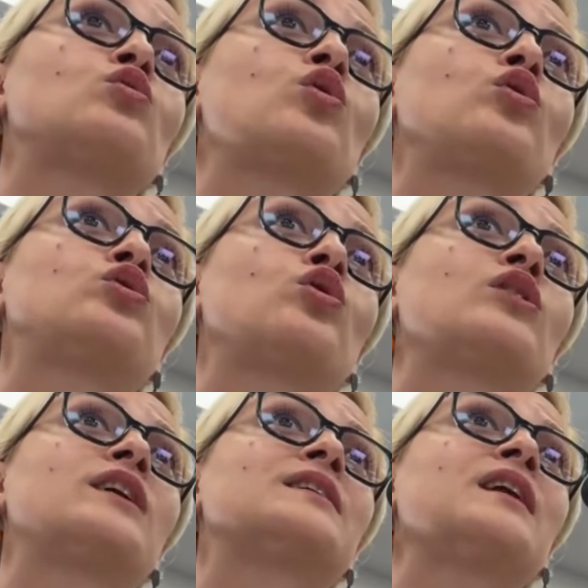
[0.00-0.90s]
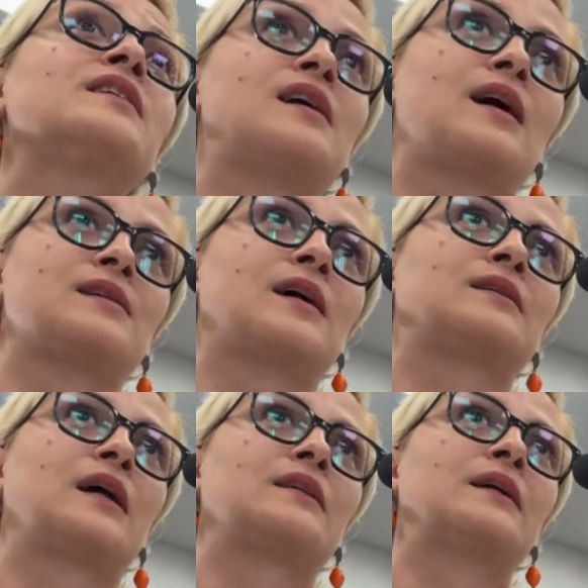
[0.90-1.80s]
koridorlarında
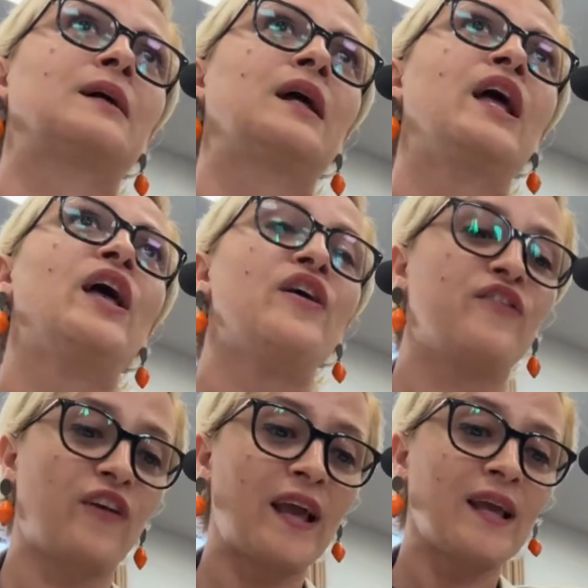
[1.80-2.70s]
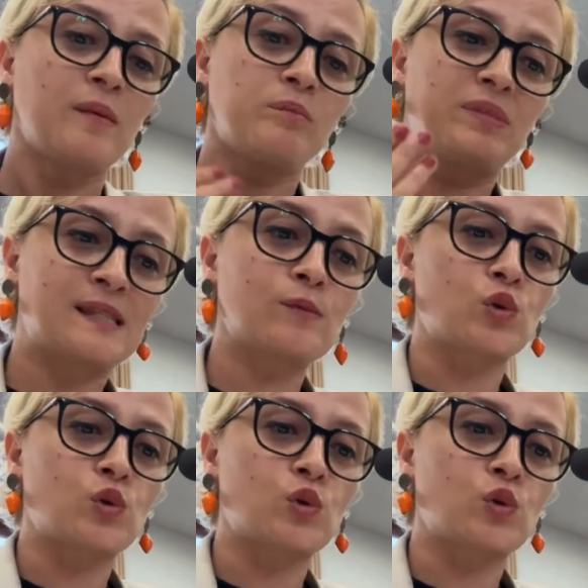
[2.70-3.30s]
tartaklandı ve bizim